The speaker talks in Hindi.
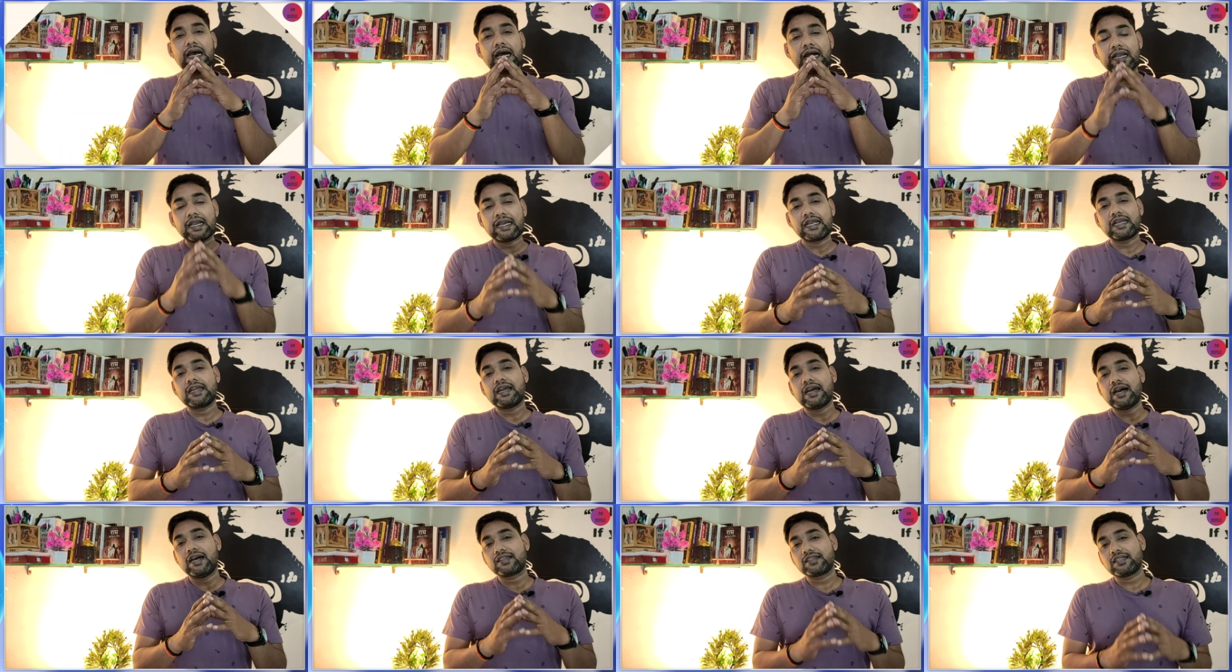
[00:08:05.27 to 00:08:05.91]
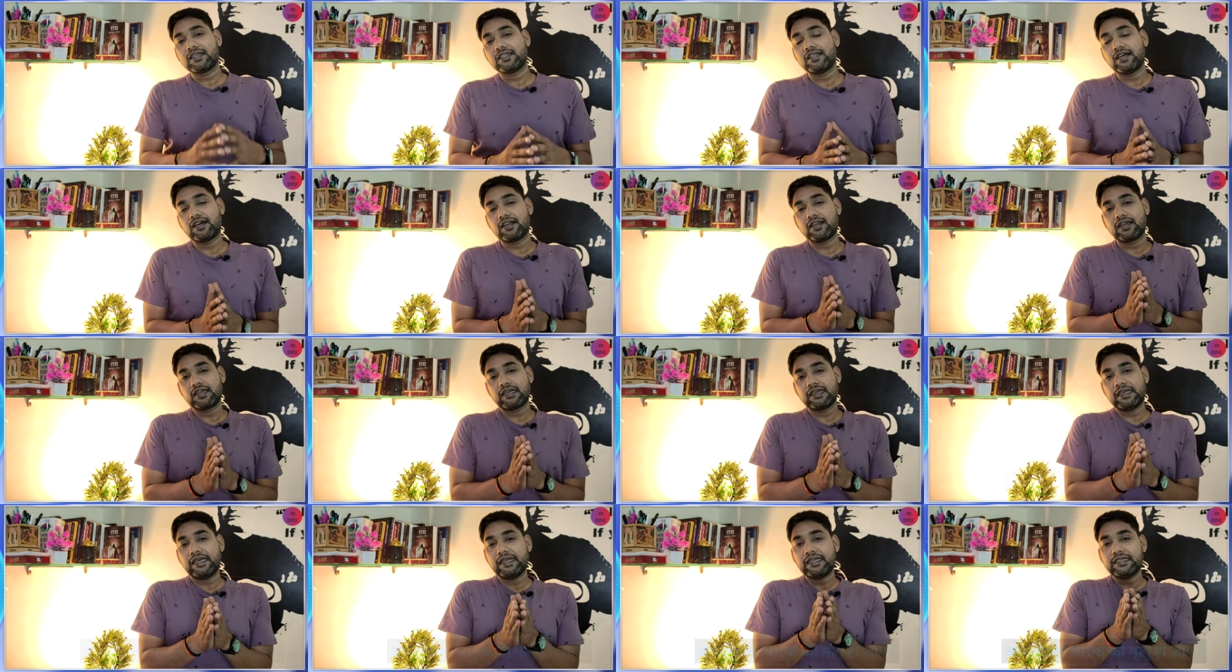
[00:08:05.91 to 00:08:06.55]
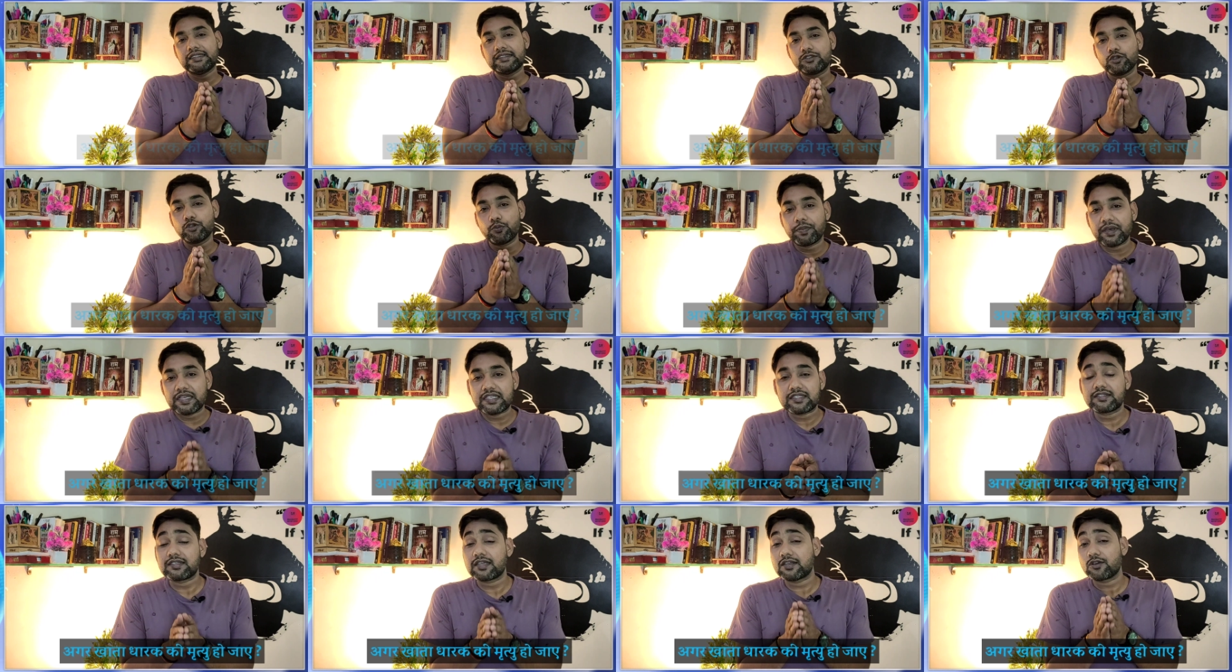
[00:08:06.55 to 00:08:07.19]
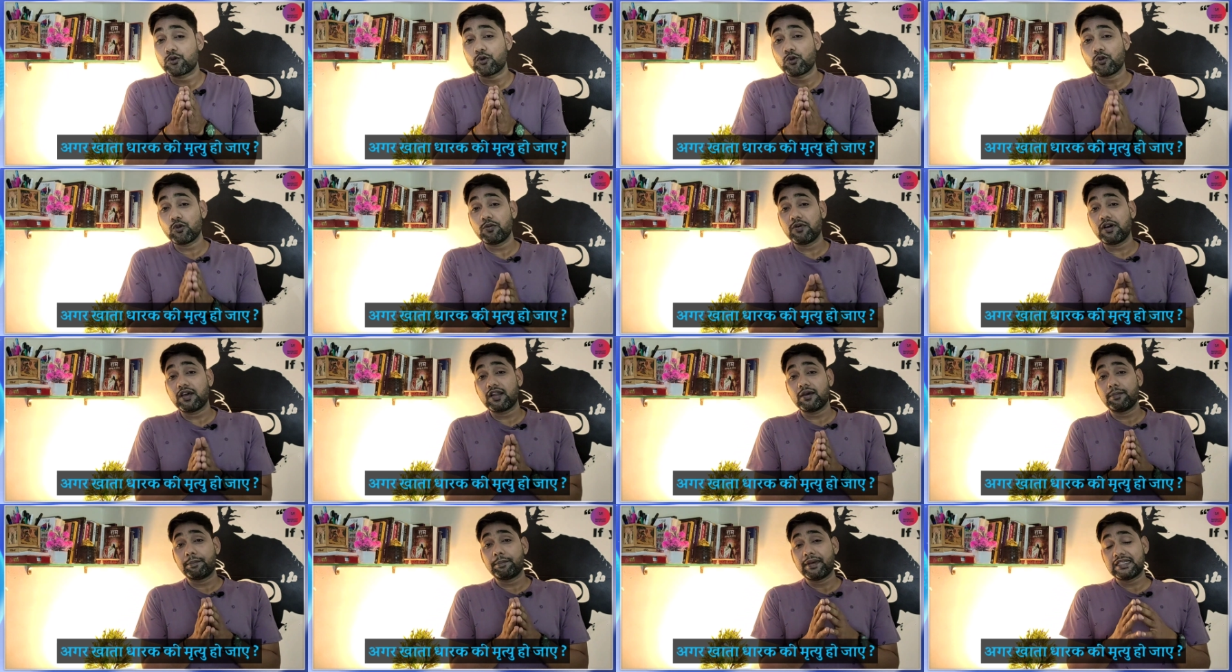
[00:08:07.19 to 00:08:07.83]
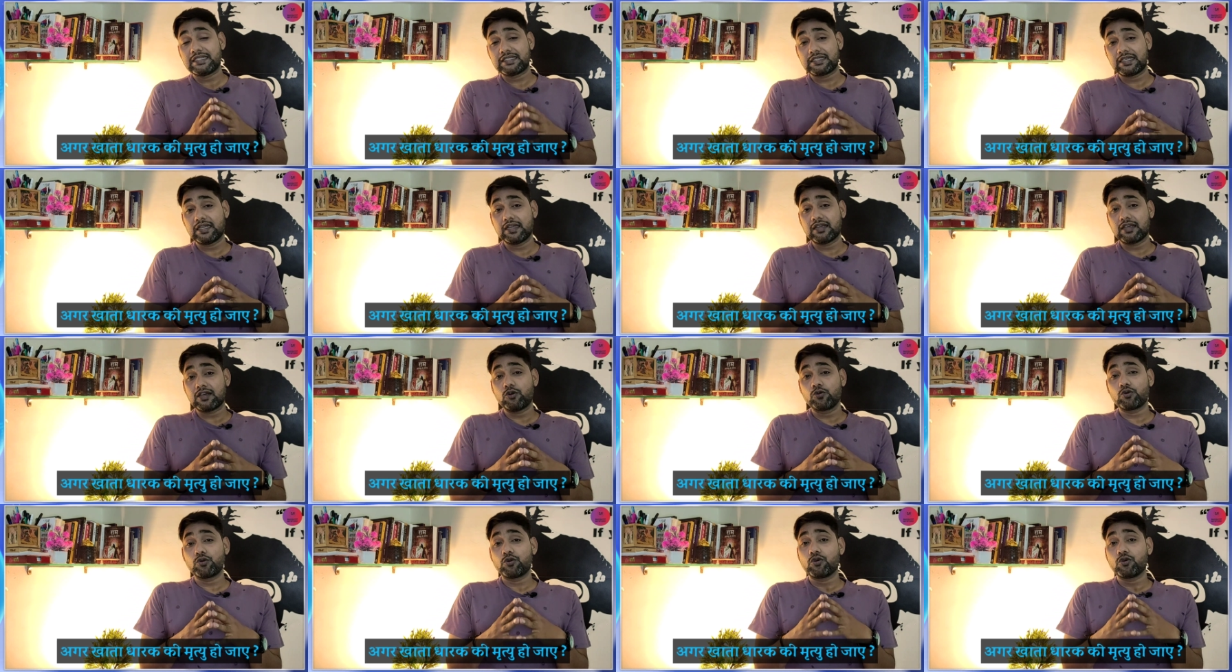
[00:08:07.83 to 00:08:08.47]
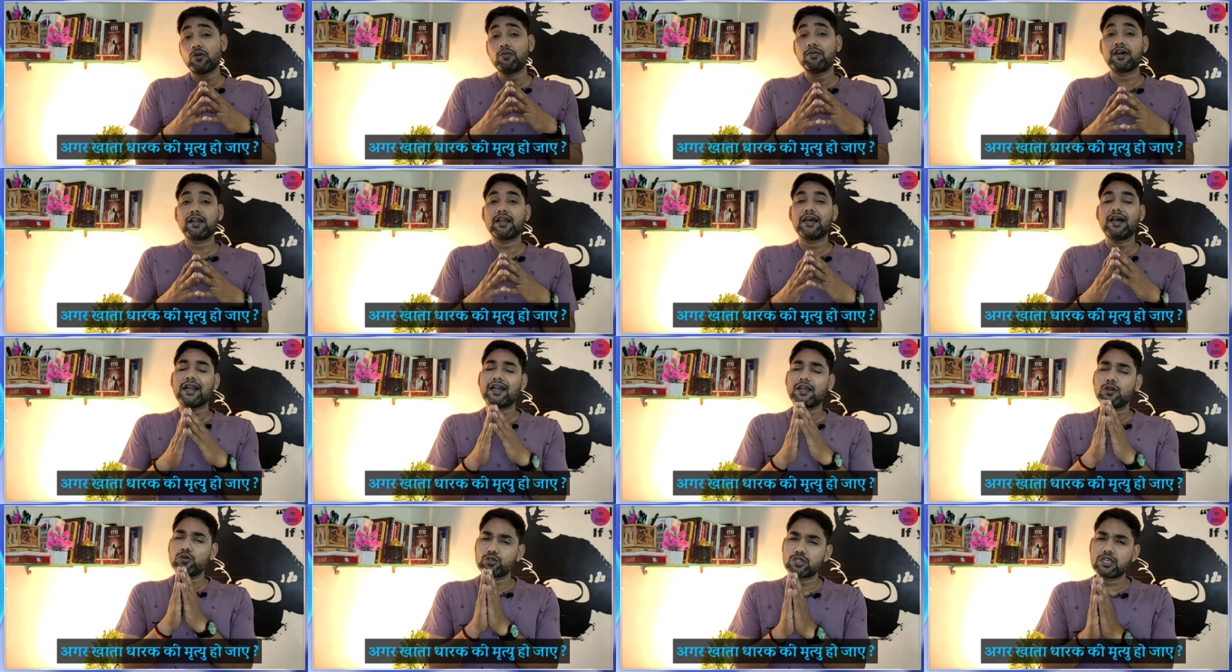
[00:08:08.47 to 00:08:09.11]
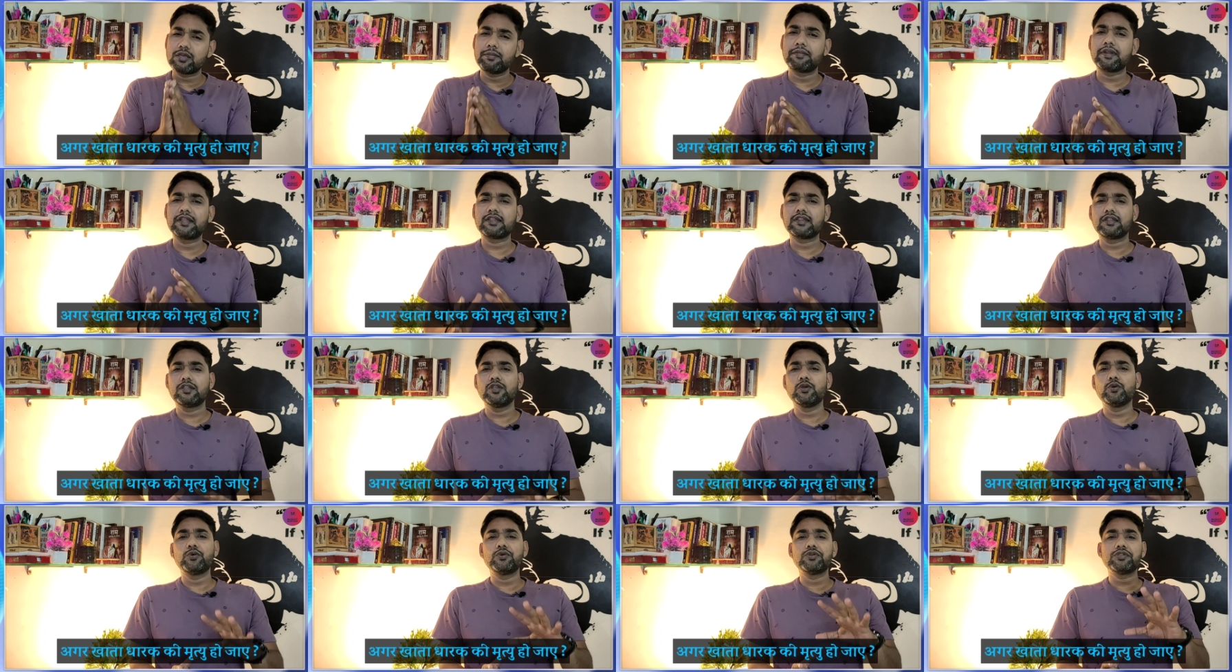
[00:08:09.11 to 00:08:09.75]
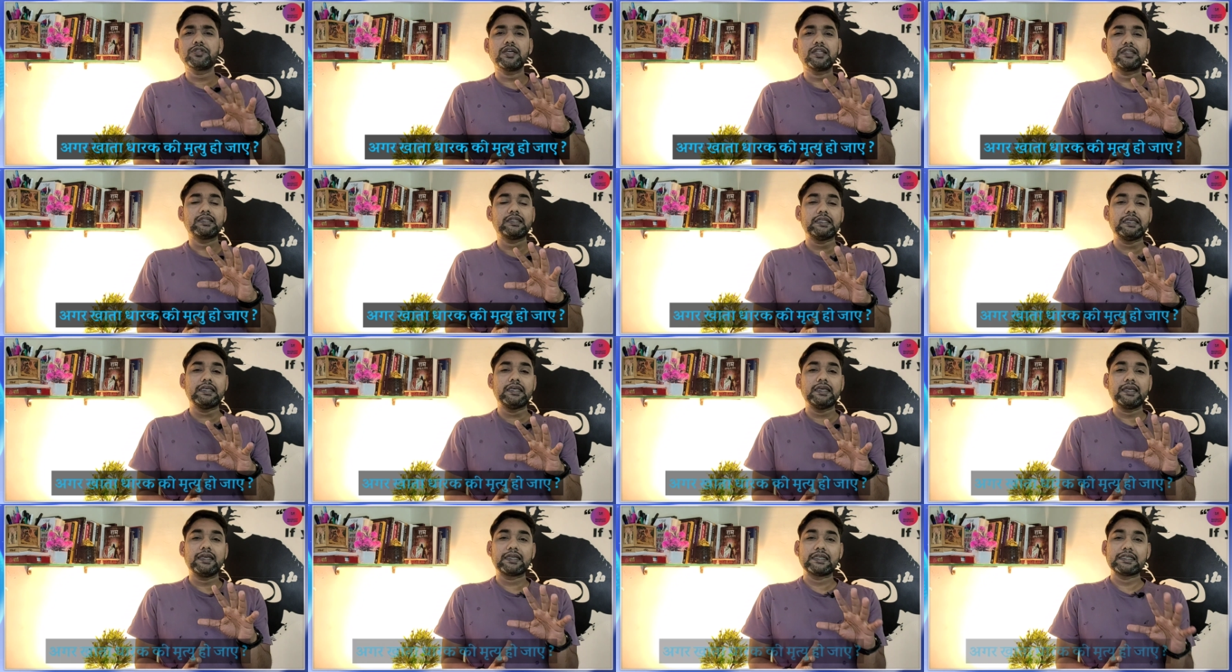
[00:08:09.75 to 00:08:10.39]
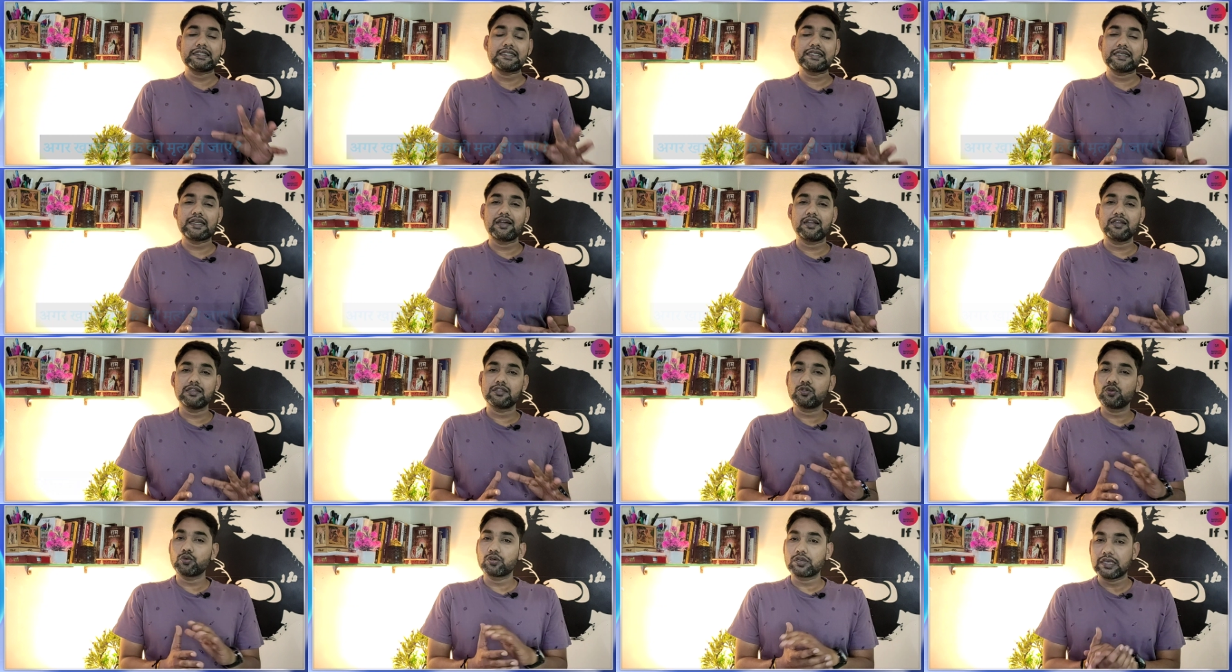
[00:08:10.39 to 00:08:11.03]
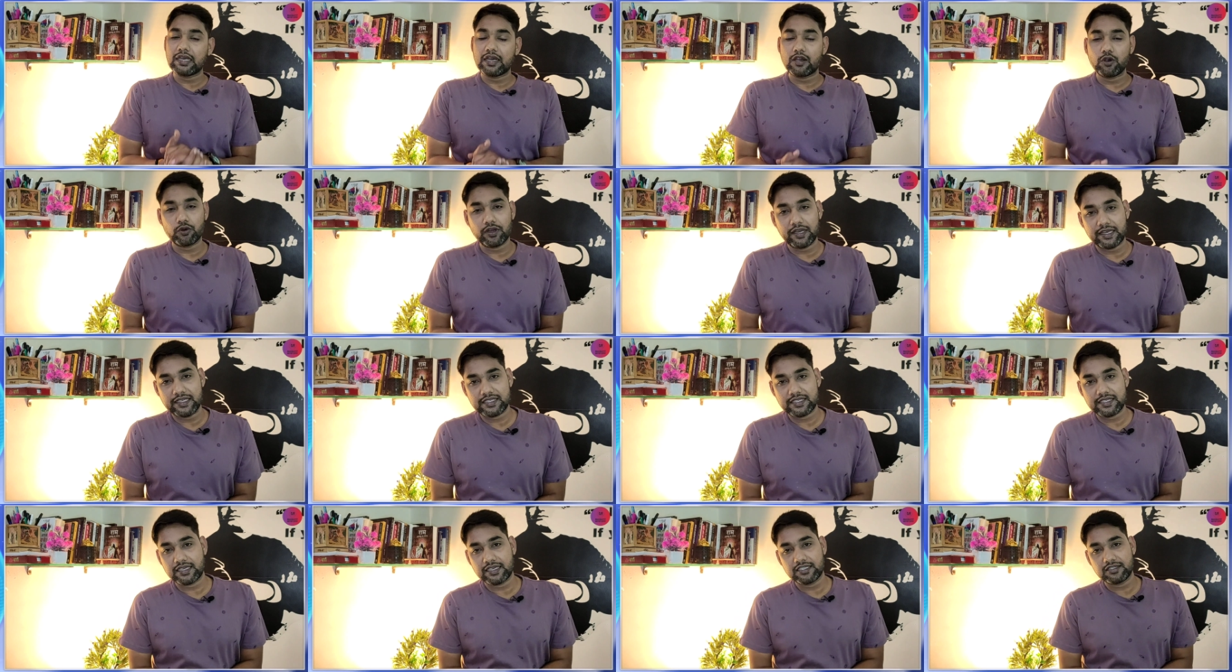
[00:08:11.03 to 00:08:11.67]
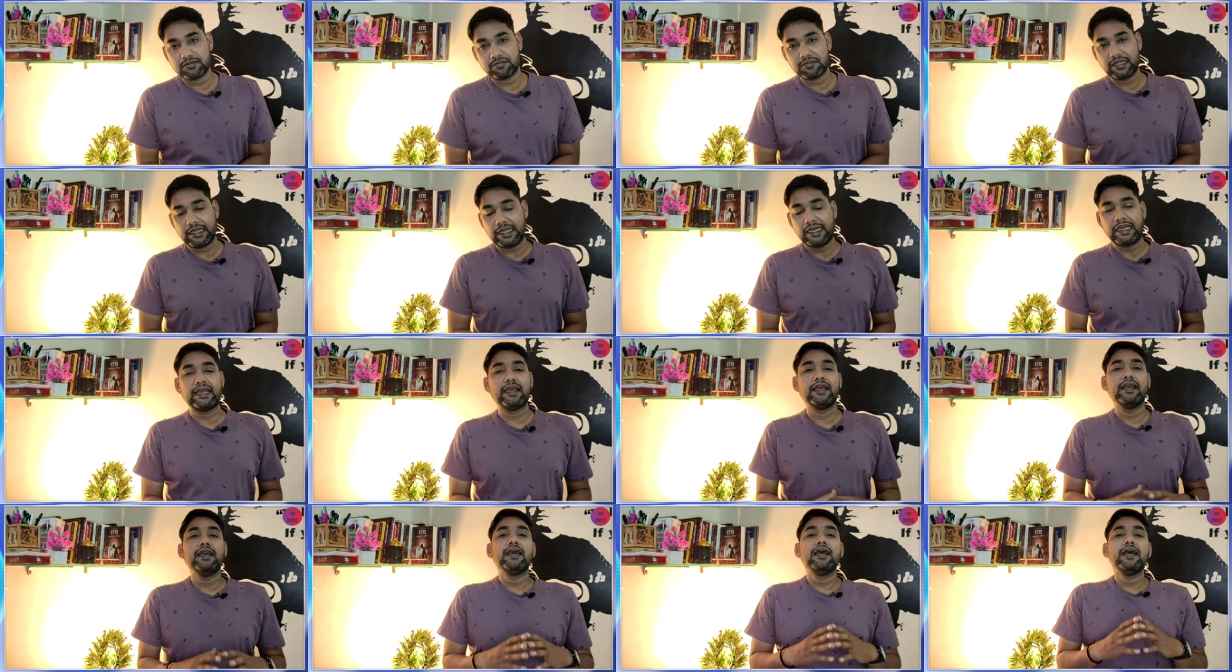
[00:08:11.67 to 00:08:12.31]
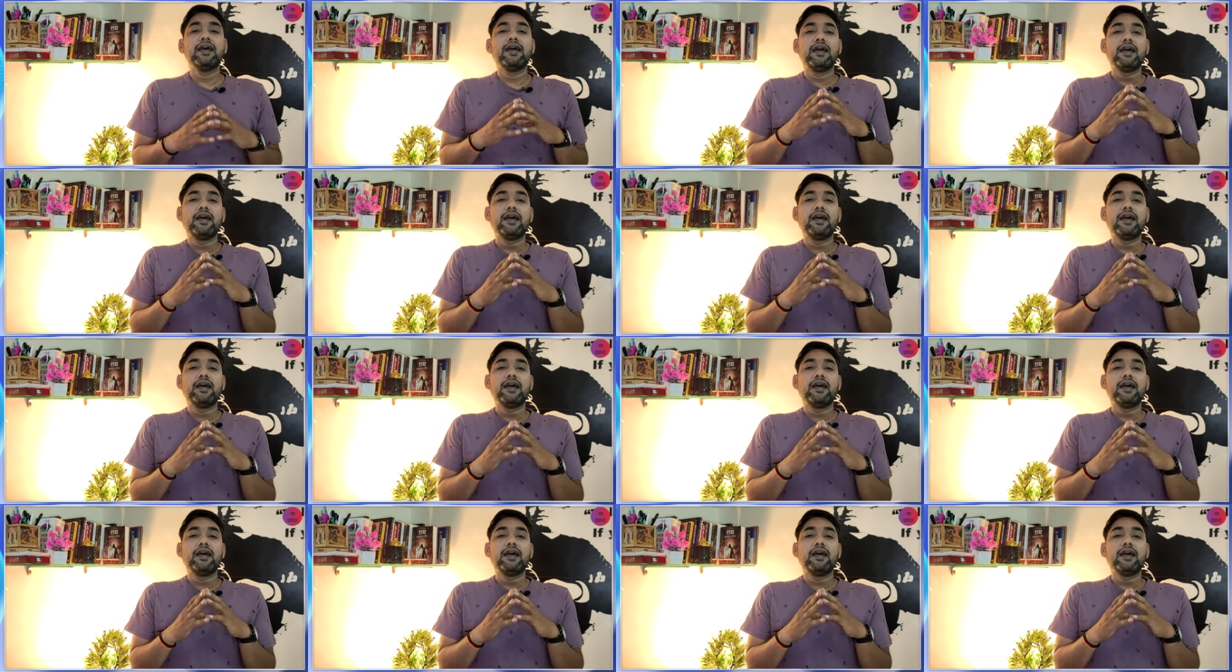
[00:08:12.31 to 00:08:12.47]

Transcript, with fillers: हैं अगर खाता धारक यानी जो पेंशन खुलवा रहा पेंशन अकाउंट खुलवा रहा अगर उसकी मृत्यु हो जाती है किसी कारण तो क्या होगा ऐसे केस में देखिए